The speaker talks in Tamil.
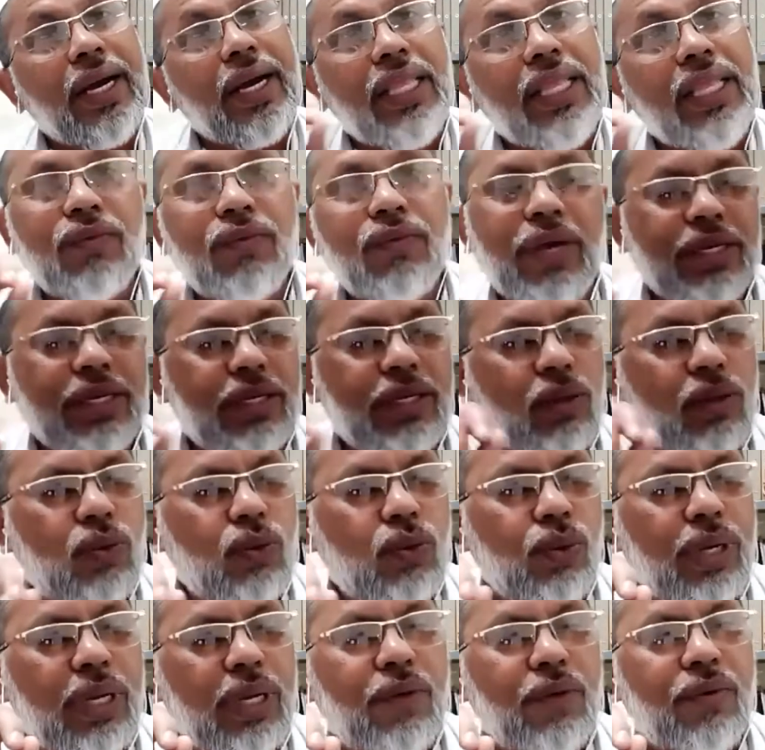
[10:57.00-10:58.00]
எழுதி
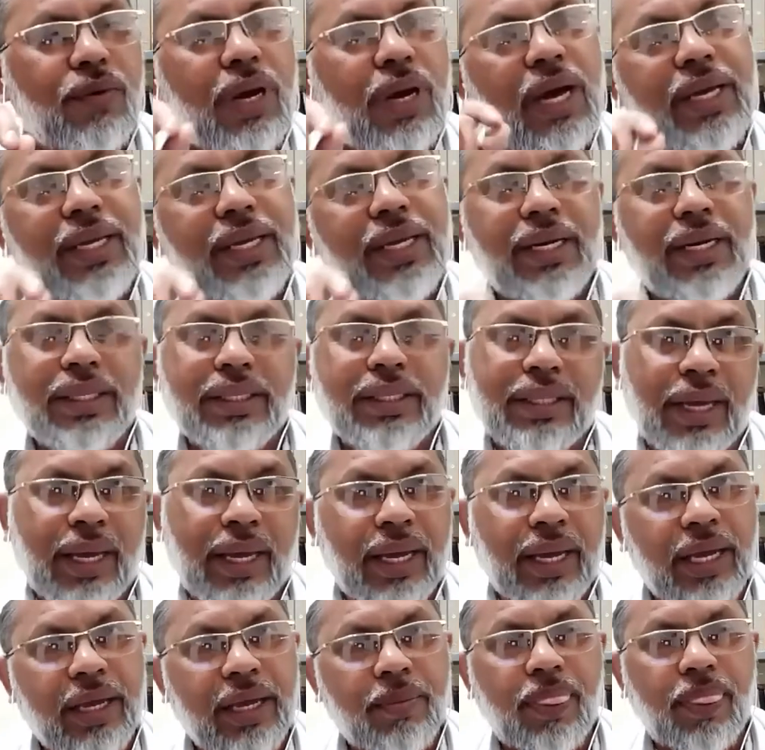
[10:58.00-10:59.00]
வைக்கக்கூடியவனாக
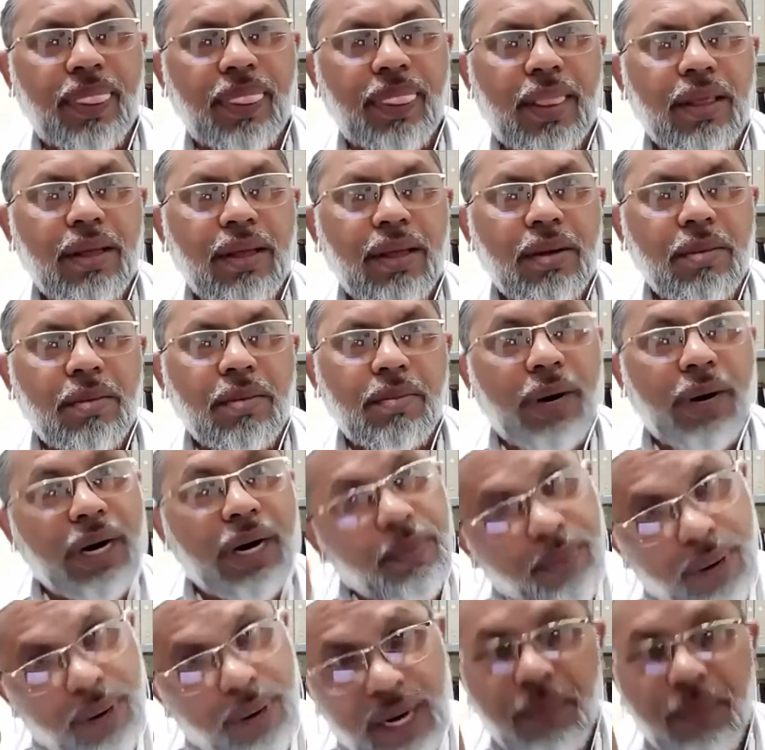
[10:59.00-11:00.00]
இருந்தேன்
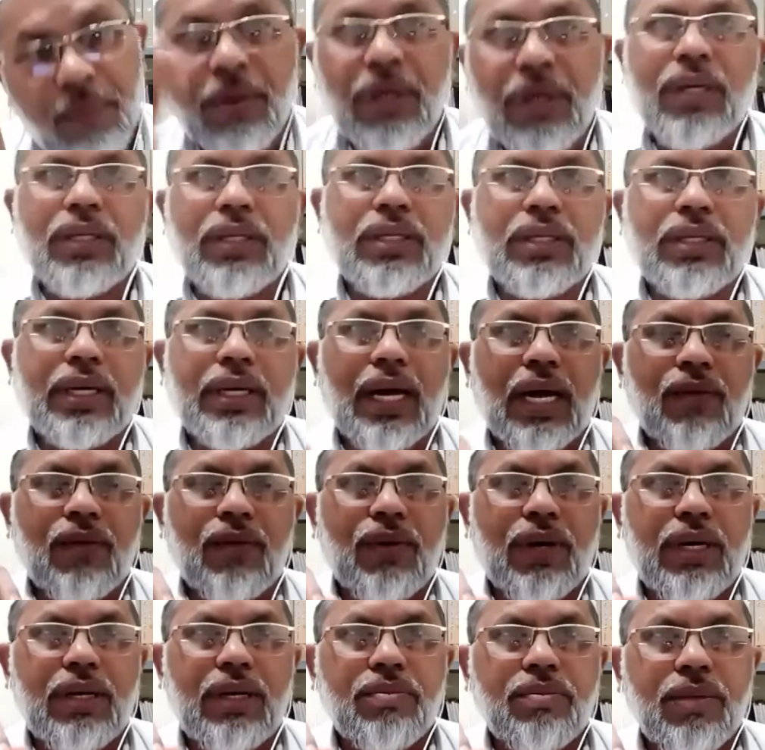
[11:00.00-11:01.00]
மனப்பாடம் பண்றதுக்காக
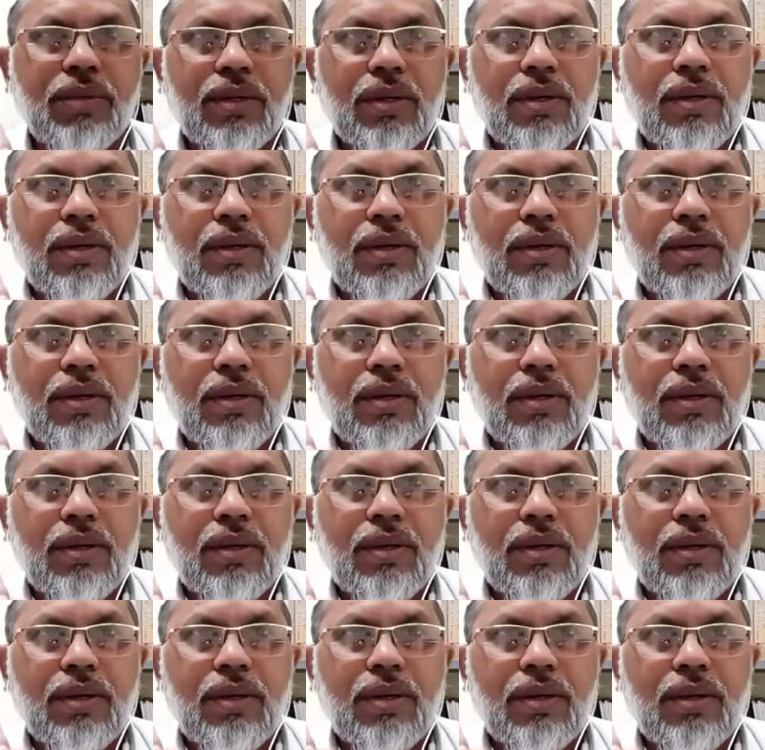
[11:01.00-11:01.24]
வேண்டி